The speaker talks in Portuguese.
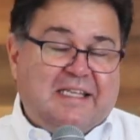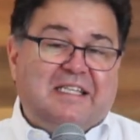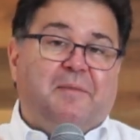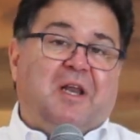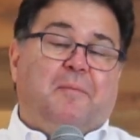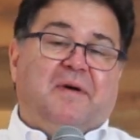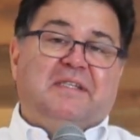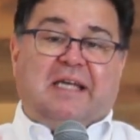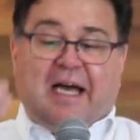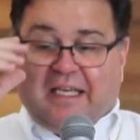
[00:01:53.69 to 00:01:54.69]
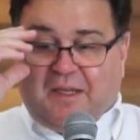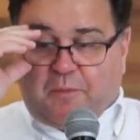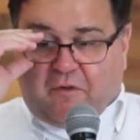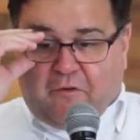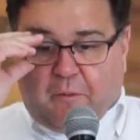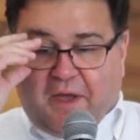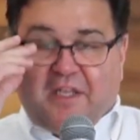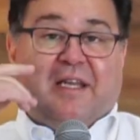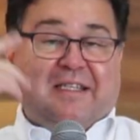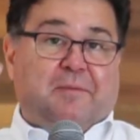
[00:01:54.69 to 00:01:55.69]
a da semana passada e
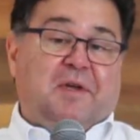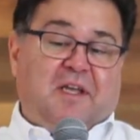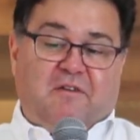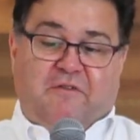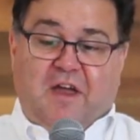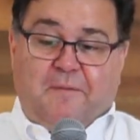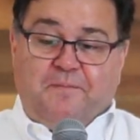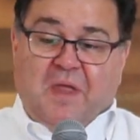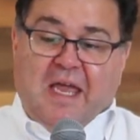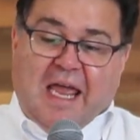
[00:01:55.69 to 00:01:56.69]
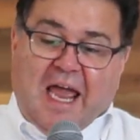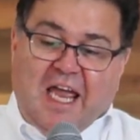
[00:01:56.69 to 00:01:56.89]
provavelmente a da semana que vem,